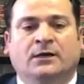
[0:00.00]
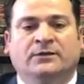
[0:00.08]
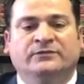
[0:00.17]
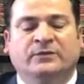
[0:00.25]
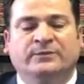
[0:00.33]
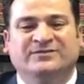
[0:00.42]

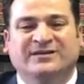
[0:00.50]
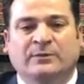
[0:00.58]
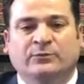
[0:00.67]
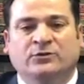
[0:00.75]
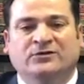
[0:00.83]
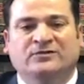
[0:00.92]
tabii
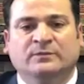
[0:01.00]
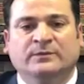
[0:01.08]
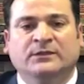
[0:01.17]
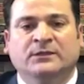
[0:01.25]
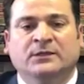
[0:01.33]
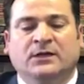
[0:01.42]
Trump
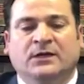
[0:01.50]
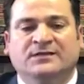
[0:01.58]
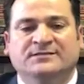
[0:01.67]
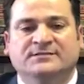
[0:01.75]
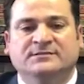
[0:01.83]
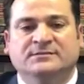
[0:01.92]
yönetimi
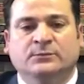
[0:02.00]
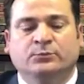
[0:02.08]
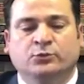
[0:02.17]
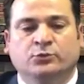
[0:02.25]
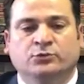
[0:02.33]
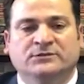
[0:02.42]

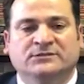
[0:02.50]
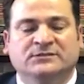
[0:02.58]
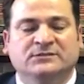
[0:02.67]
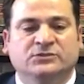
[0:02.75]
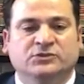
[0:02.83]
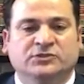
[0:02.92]
aslında bu
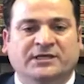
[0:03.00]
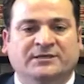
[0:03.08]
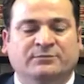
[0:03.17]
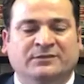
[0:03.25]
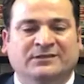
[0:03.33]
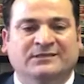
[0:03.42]
sınır dışı
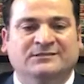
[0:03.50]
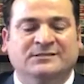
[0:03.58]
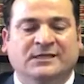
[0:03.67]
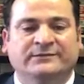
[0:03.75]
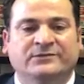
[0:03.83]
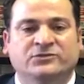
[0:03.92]
etmede
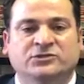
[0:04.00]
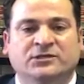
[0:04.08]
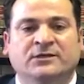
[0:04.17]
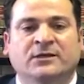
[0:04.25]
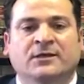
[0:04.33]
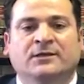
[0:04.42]

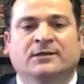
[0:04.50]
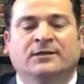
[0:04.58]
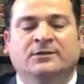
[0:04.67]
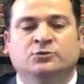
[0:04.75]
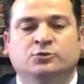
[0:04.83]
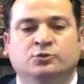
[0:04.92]
sadece
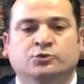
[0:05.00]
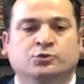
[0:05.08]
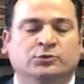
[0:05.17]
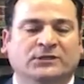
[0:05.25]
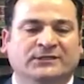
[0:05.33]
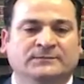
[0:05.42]
e,
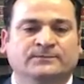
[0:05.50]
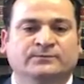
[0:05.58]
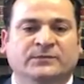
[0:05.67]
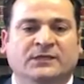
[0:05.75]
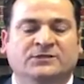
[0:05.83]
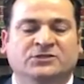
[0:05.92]
suçluların,
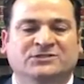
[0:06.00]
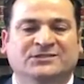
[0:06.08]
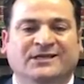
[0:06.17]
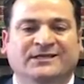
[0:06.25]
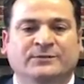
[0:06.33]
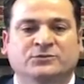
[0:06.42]
e,
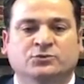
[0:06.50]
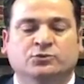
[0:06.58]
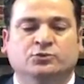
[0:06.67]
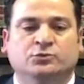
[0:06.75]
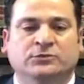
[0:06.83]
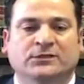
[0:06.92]
ceza yemiş
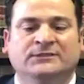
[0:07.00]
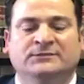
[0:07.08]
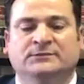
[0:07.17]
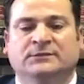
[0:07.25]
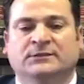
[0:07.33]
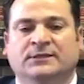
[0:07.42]

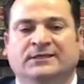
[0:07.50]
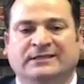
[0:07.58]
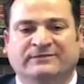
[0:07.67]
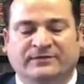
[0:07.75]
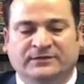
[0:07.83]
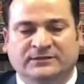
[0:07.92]
suçluların e,
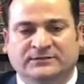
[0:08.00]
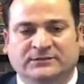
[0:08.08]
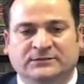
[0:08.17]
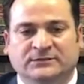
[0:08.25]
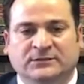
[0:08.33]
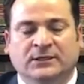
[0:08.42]
hedef
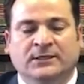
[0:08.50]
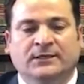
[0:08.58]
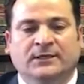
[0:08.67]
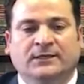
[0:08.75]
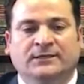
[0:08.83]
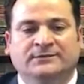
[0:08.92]
alındığını
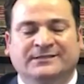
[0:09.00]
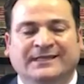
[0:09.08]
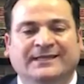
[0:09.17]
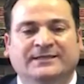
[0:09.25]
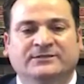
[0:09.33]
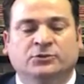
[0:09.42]
e, dile
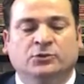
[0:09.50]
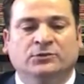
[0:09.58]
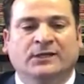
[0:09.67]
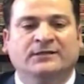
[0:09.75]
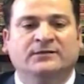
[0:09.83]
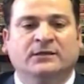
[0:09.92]

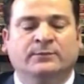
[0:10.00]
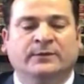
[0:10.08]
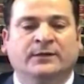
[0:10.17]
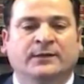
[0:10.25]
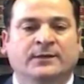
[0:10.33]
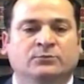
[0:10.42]
getiriyorlar.
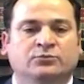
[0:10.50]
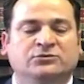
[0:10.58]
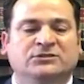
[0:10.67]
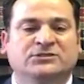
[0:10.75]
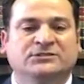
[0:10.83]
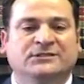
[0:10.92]
Ama bunun
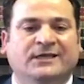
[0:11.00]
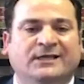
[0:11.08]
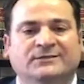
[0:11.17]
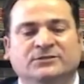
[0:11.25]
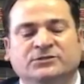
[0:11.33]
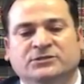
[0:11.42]
içinde
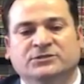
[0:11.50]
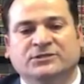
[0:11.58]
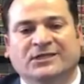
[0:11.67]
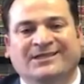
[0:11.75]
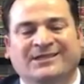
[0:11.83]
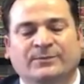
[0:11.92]
yaklaşık işte
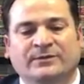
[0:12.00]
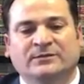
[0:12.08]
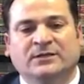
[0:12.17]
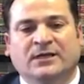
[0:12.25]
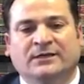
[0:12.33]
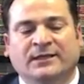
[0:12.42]
2000
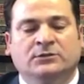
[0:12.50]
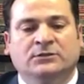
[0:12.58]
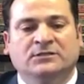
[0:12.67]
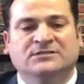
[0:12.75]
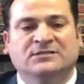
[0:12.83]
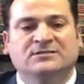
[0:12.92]
tane
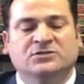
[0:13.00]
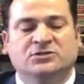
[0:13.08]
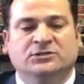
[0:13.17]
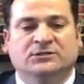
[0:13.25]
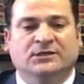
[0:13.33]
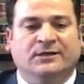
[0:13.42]
yasa
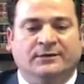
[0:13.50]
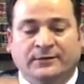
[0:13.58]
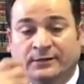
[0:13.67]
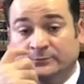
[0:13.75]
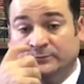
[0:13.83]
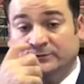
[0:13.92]
dışı karar
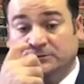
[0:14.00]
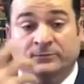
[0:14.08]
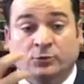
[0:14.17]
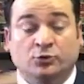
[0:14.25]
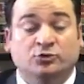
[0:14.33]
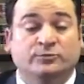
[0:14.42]
almış
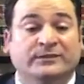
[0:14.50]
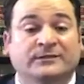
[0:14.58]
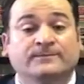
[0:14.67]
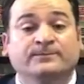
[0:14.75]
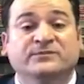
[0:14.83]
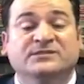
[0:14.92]

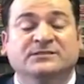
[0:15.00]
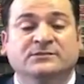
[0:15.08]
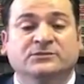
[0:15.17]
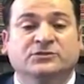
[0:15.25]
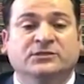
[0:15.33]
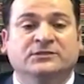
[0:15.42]
göçmenin sınır
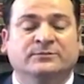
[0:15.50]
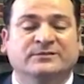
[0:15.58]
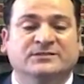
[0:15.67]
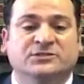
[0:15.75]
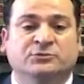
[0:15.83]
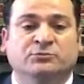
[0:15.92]
dışı
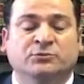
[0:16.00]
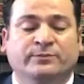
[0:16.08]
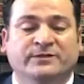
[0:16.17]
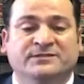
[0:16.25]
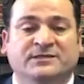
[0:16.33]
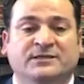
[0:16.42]
edilmesi için bu
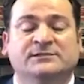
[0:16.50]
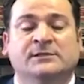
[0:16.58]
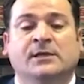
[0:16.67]
pazar